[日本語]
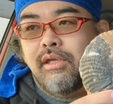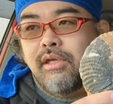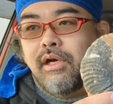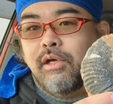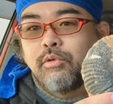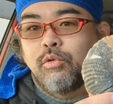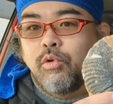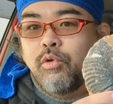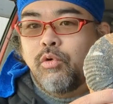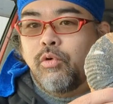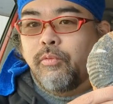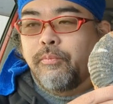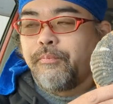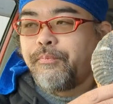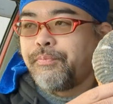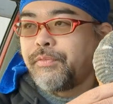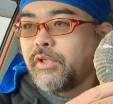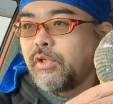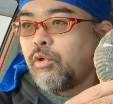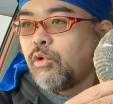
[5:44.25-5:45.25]
あの、
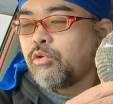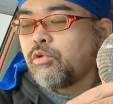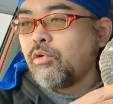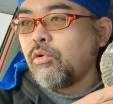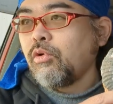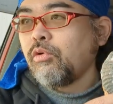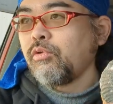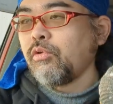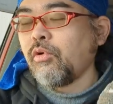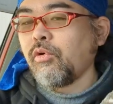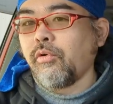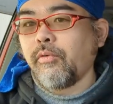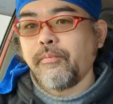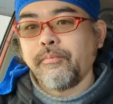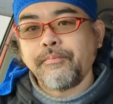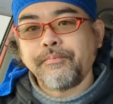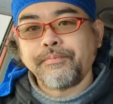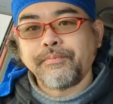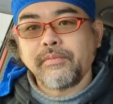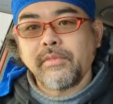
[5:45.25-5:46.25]
路頭の、
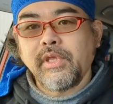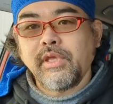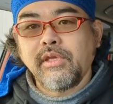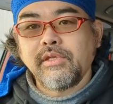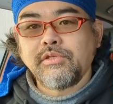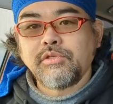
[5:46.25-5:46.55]
え